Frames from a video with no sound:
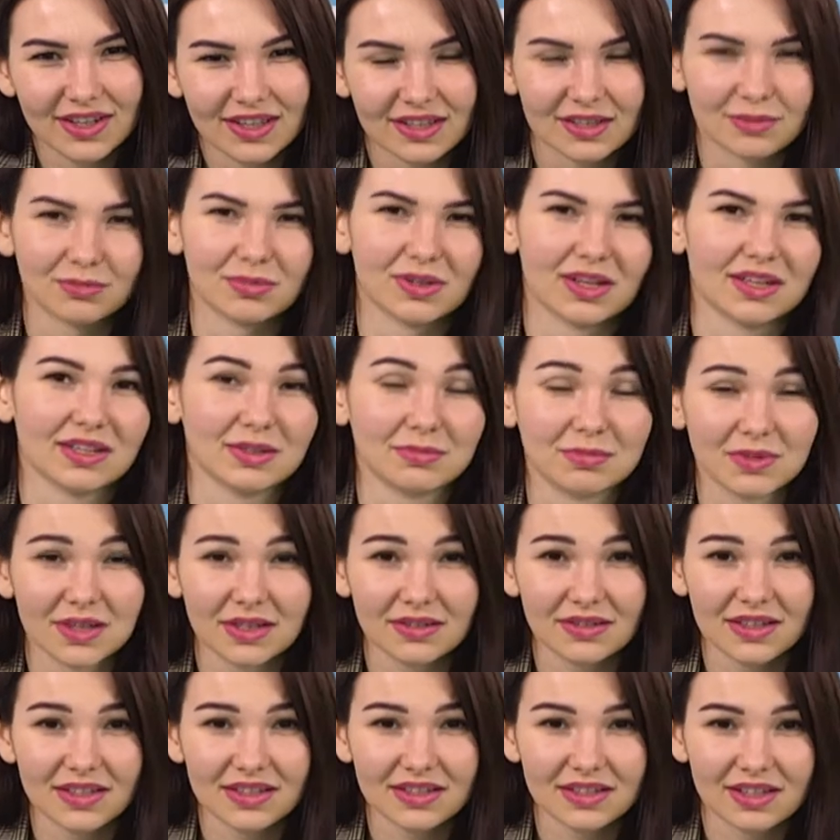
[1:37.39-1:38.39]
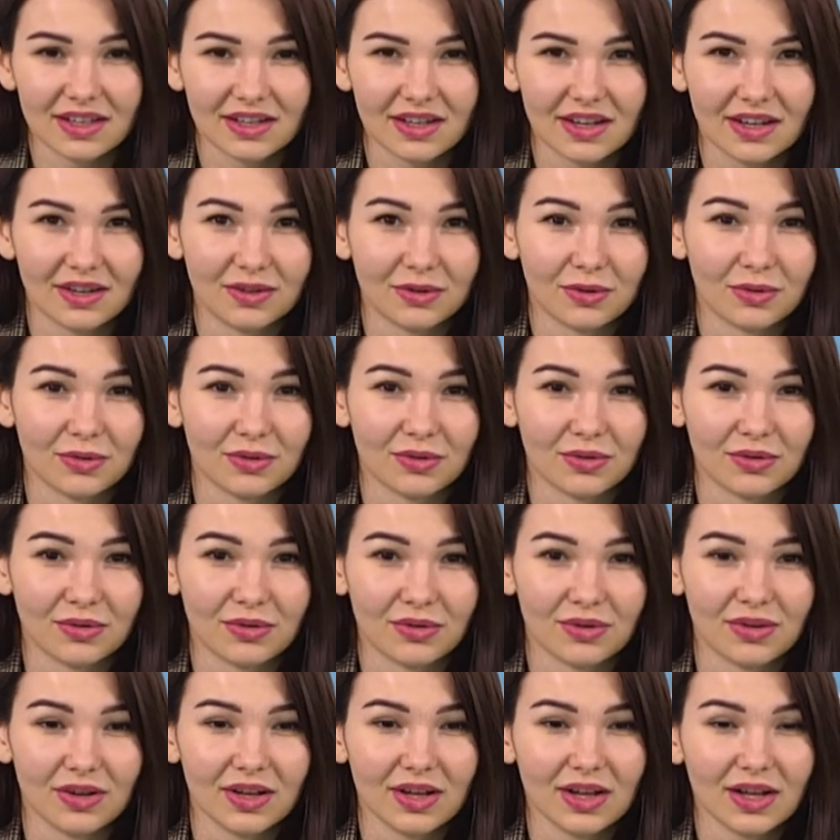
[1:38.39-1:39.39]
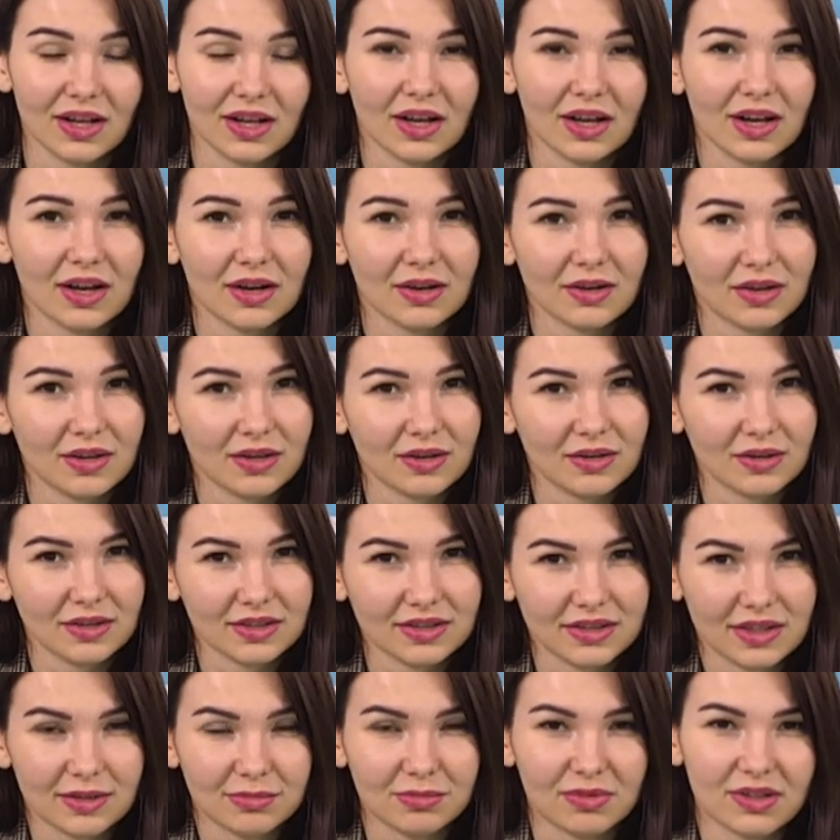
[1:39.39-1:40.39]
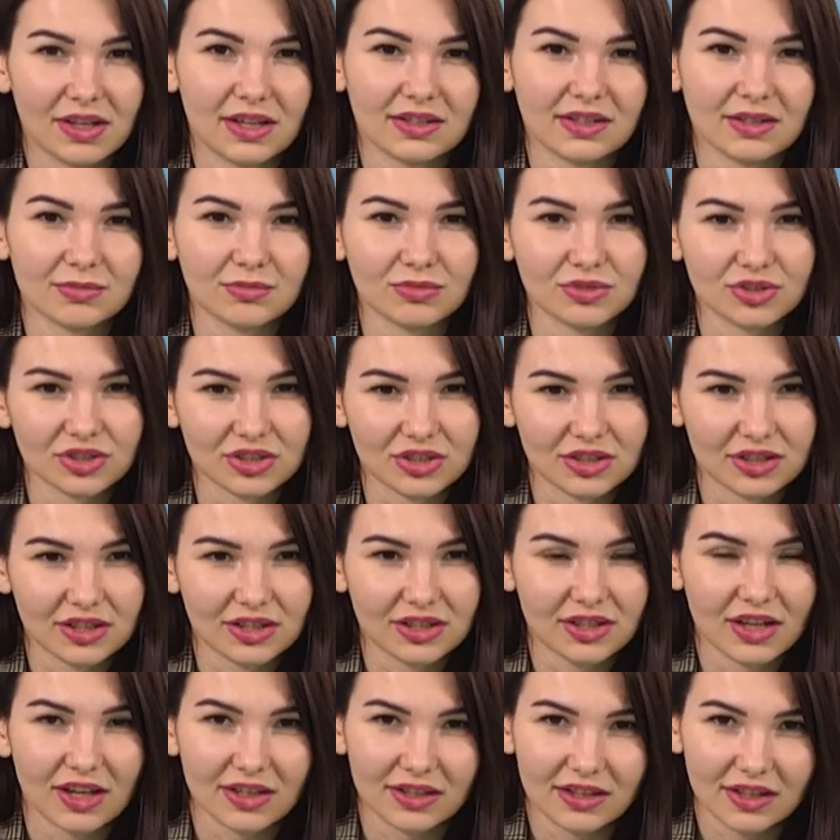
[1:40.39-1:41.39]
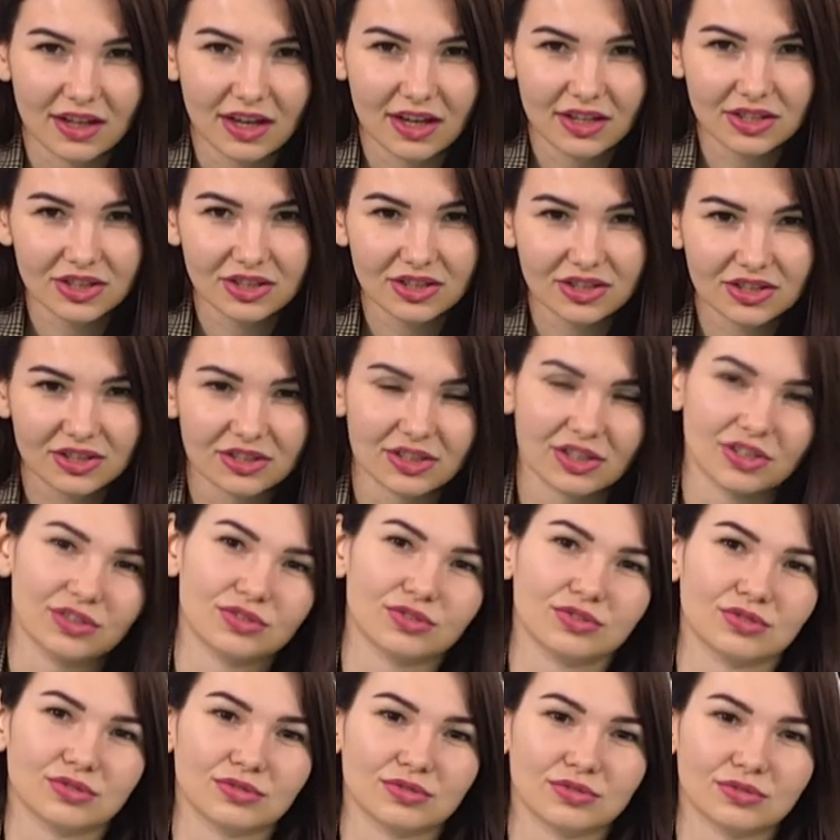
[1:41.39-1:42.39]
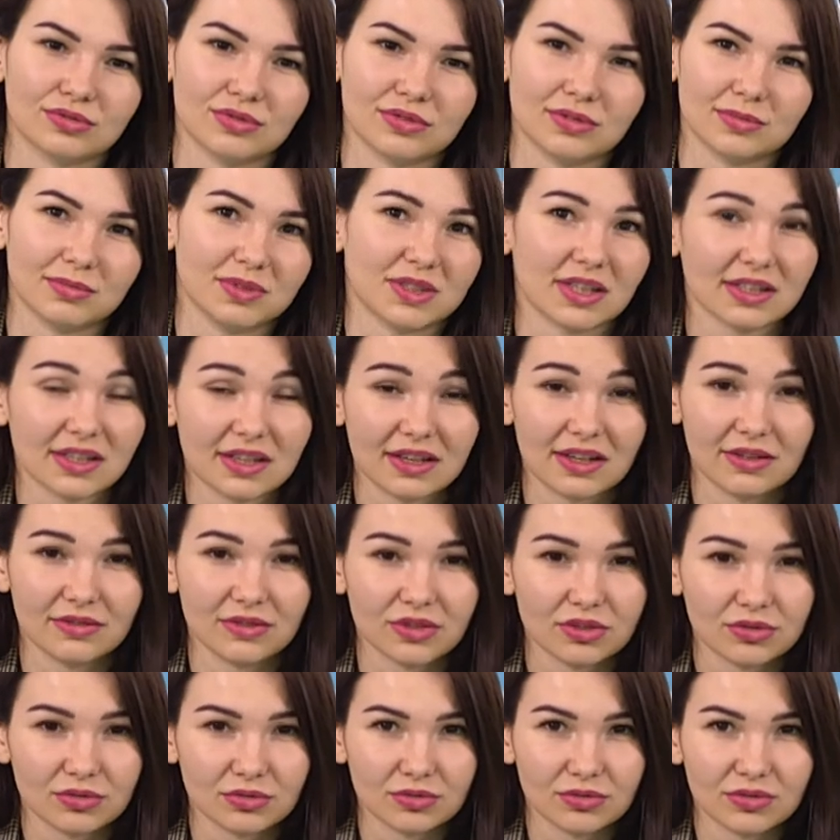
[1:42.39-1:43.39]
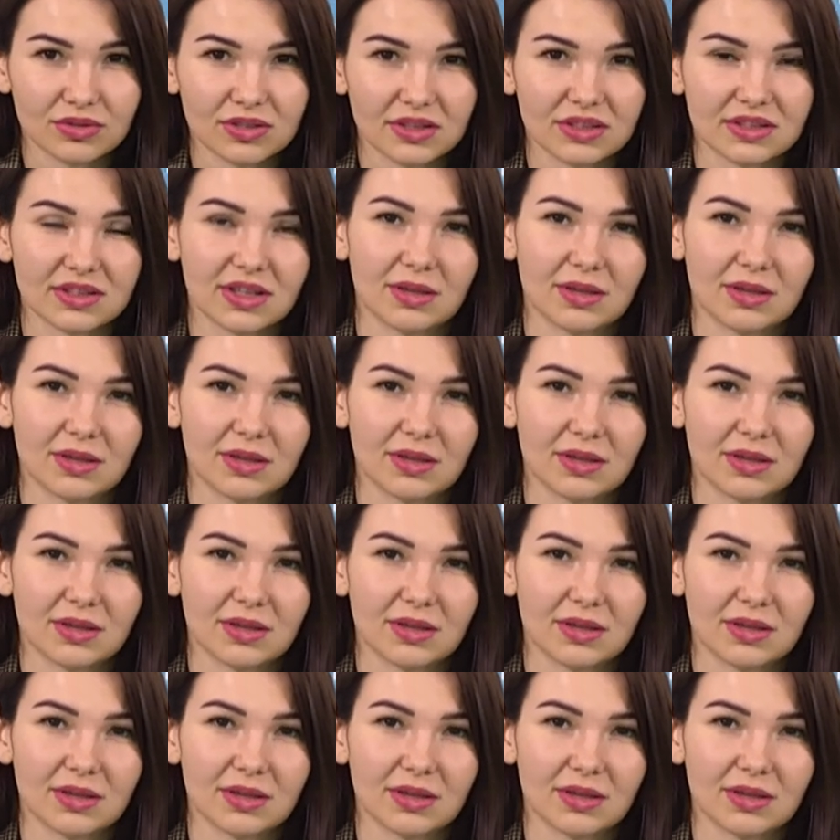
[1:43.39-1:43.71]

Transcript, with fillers: Это была не первая страна, но э, я была там уже однажды и хочу обязательно вернуться.